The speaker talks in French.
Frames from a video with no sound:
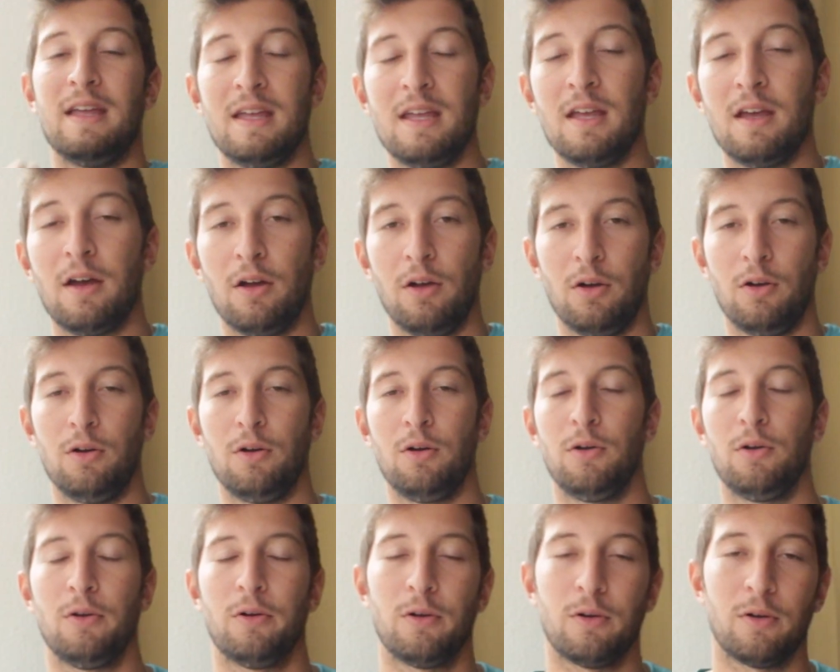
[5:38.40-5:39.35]
et,
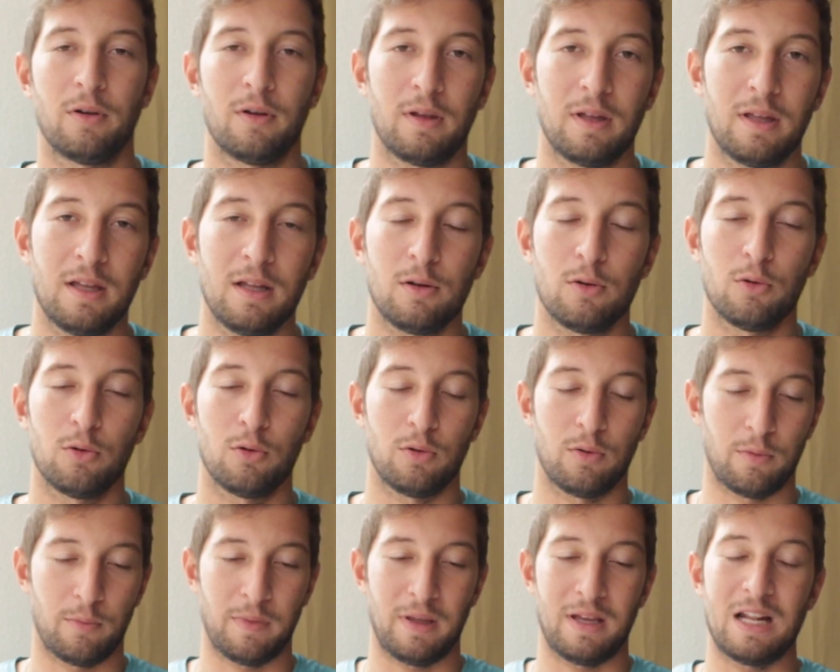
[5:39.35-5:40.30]
euh, et,
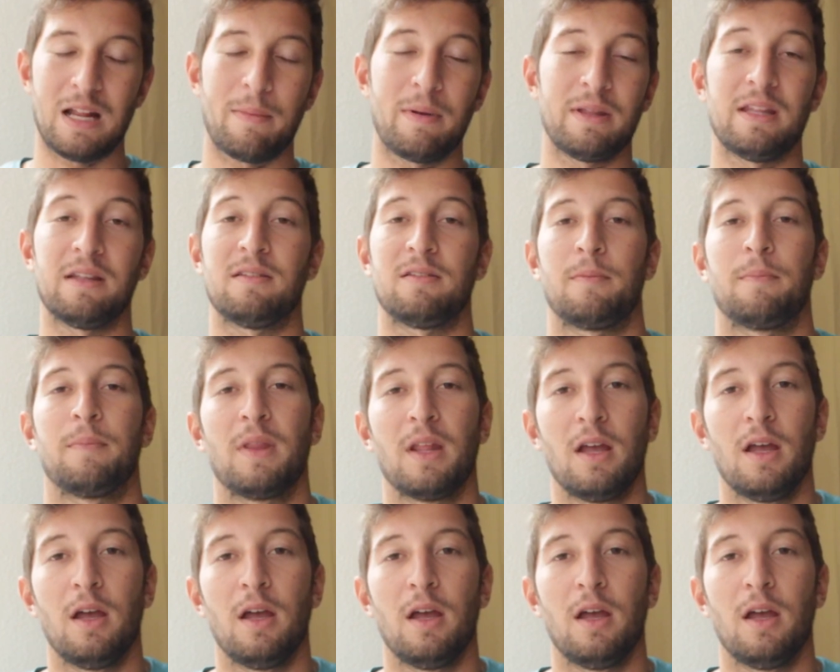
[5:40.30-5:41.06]
le, et la manette.